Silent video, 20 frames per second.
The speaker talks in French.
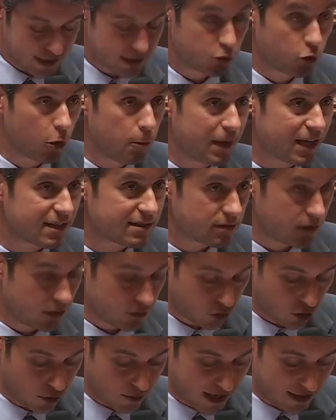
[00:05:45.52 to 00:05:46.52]
si deux
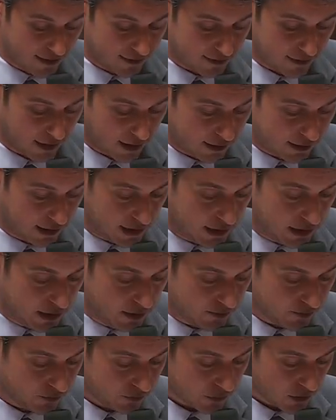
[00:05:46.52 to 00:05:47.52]
personnes commettent un
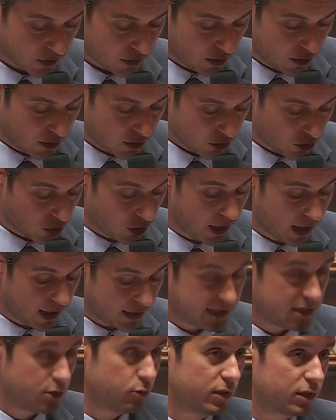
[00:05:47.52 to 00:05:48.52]
délit, que l'un a
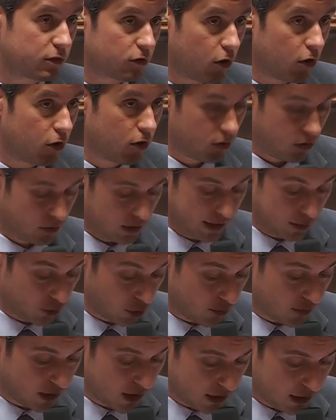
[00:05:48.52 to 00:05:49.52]
18 ans et
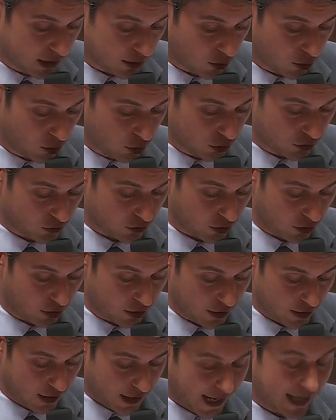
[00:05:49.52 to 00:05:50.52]
demi et que l'autre
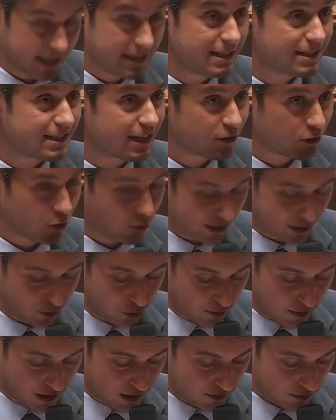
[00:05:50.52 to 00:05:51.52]
a 17 ans et
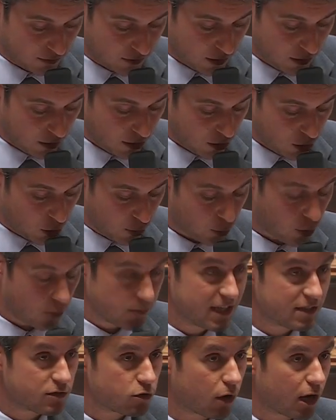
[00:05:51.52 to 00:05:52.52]
demi, le
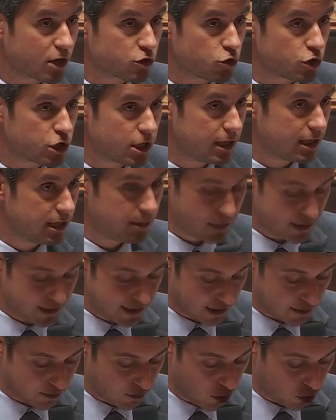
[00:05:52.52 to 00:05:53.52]
premier sera jugé
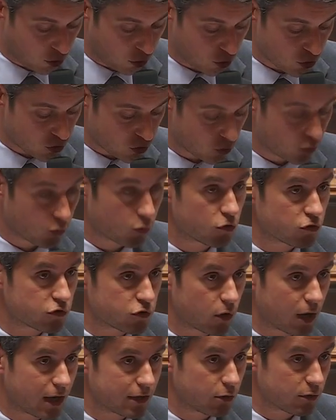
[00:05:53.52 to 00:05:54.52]
immédiatement quand le second le
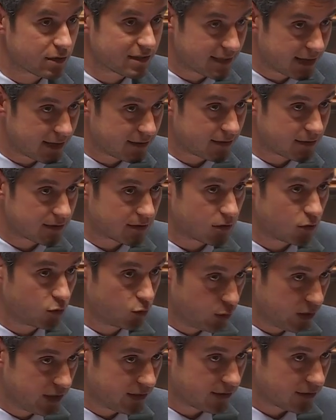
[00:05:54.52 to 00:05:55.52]
sera dans 7,
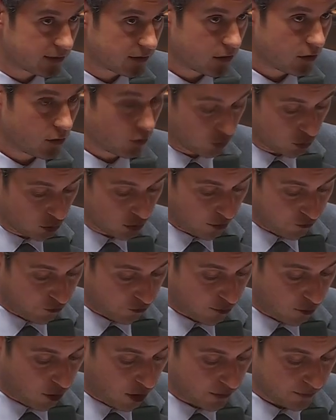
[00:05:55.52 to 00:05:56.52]
8, ou
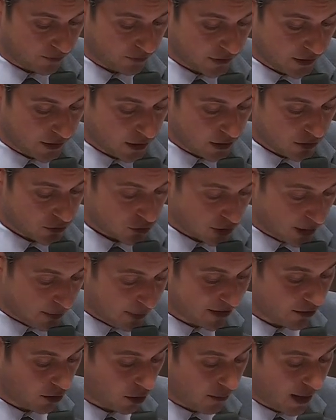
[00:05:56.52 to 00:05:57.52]
9 mois. Ce n'est
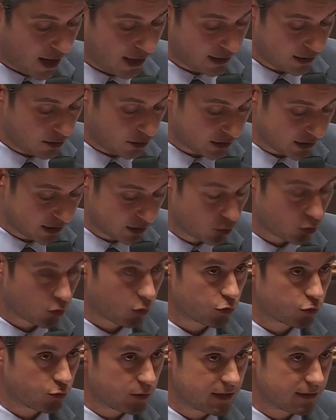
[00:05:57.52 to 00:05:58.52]
pas normal et notre ligne de
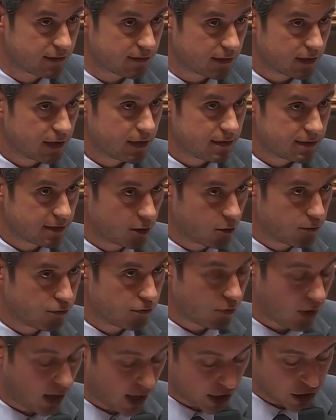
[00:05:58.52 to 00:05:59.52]
conduite, c'est de
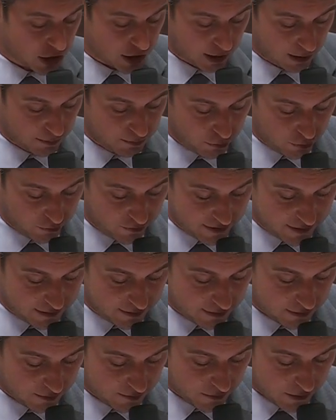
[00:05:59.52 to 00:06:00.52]
pouvoir agir plus
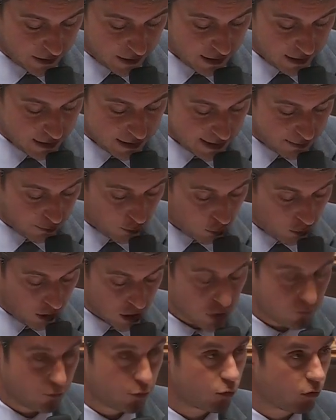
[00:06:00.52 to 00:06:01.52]
vite. C'est pourquoi
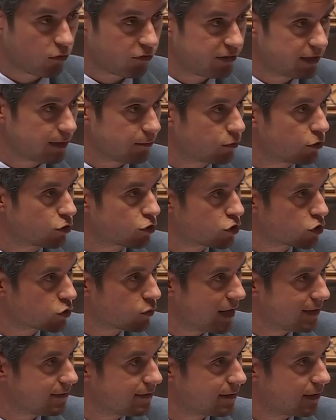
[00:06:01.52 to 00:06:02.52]
je vous confirme que je
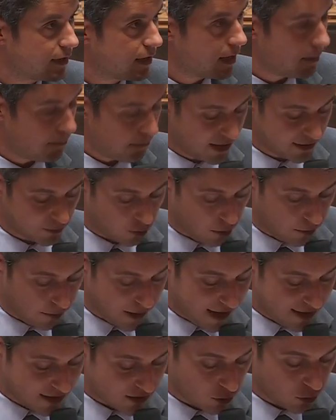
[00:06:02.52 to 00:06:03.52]
souhaite mettre en
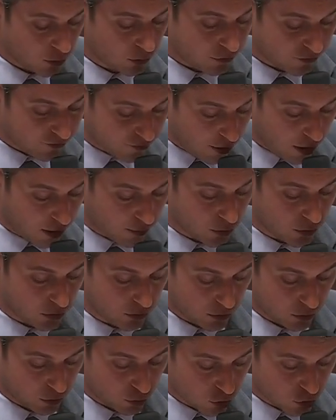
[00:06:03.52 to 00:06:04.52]
place une forme
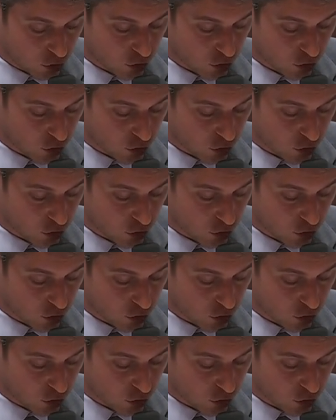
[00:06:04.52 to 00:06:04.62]
de